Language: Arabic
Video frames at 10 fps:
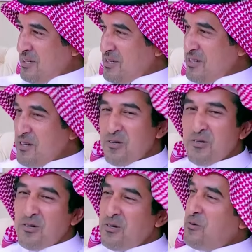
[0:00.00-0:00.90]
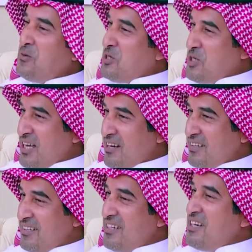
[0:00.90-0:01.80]
وعصير وعصير
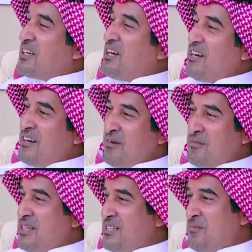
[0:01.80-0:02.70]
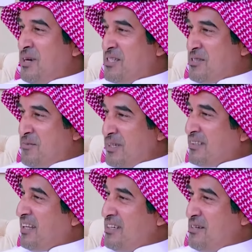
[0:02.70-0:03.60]
كله من اجل معزبك
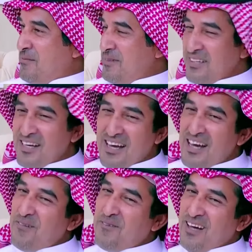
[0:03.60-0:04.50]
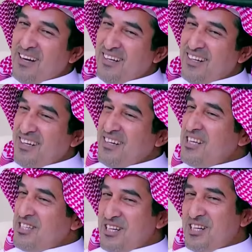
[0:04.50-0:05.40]
طيب الفال
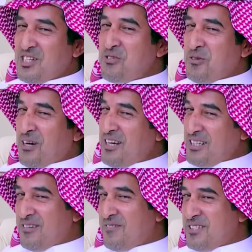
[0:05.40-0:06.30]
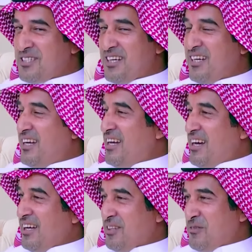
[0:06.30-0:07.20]
نسل الشو خليه تفج
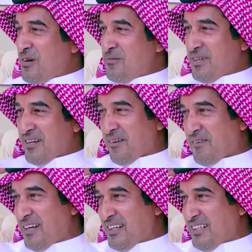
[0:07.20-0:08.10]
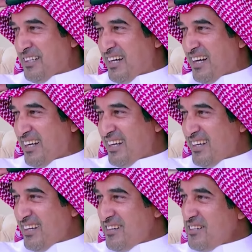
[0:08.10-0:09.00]
الطوابير ارفع لك عقالي
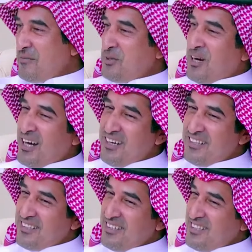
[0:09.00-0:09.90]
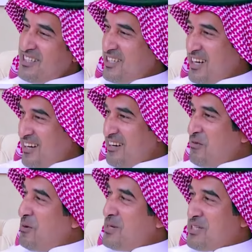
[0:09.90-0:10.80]
يا ابو خالد اجي لا
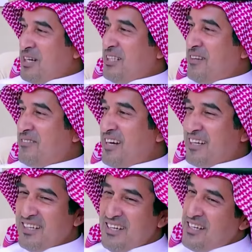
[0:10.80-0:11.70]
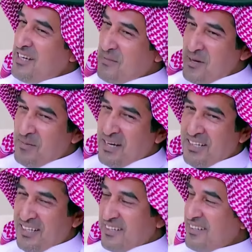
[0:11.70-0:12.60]
والمزرعه تفداك يا ابن المناعي
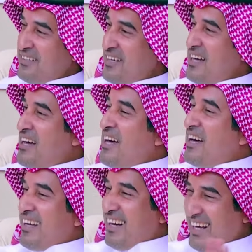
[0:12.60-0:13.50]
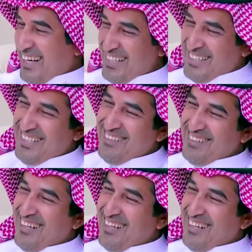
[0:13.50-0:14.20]
طيب راحت اي والله